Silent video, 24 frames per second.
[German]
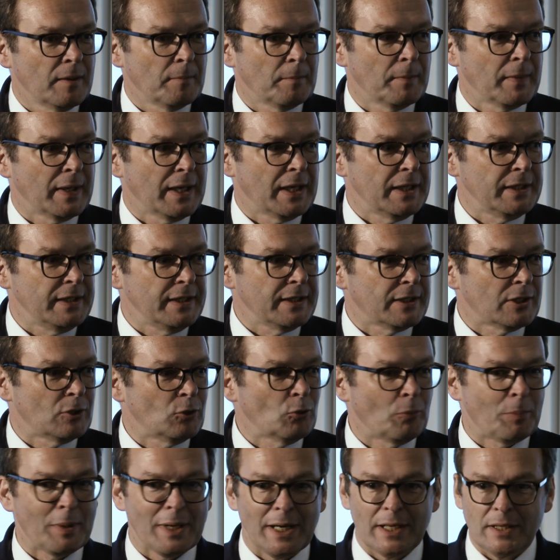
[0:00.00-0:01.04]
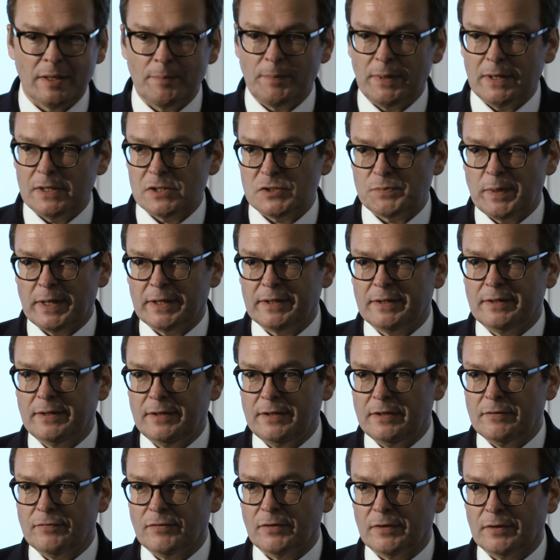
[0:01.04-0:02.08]
mal die globale
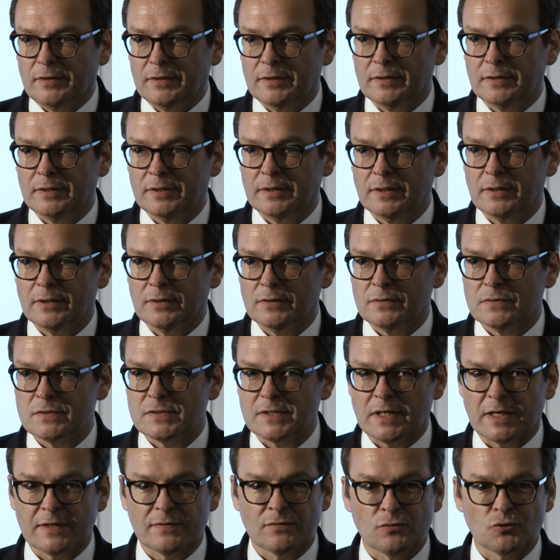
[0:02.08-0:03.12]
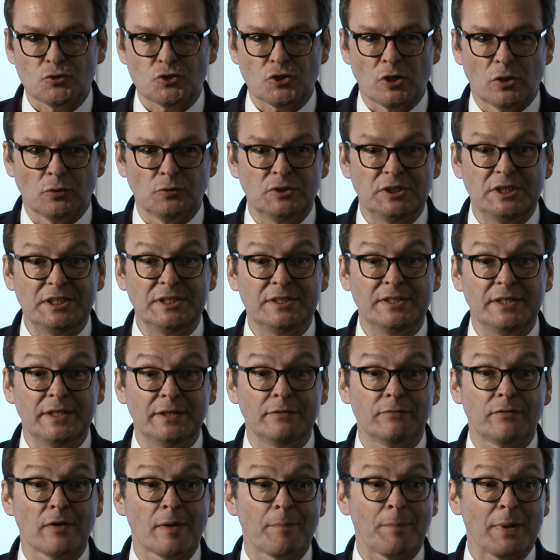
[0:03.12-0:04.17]
Perspektive uns anzuschauen. Die, die
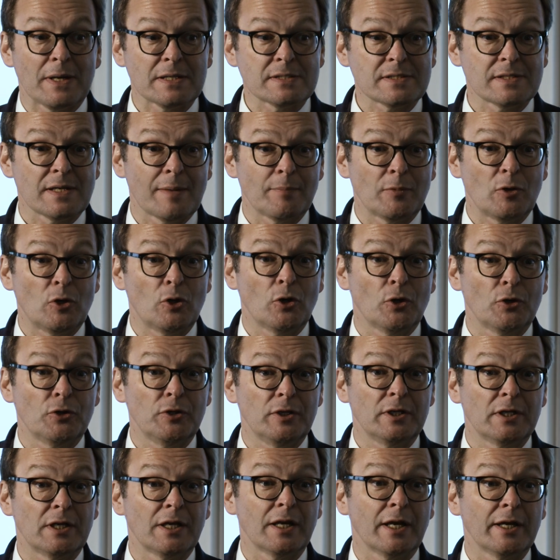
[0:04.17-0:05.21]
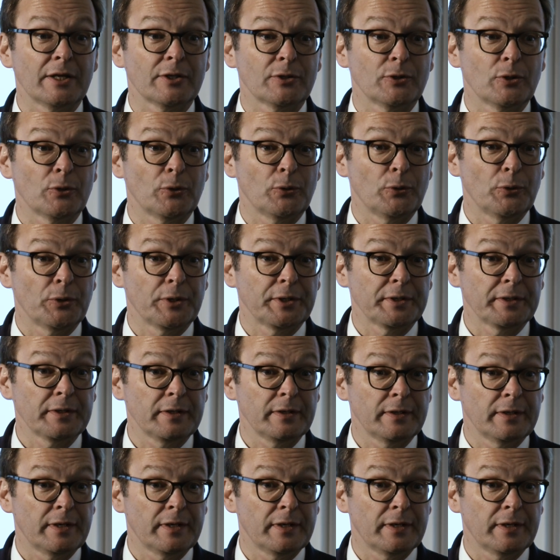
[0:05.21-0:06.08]
ihn verpasst haben, können ihn gleich noch hören.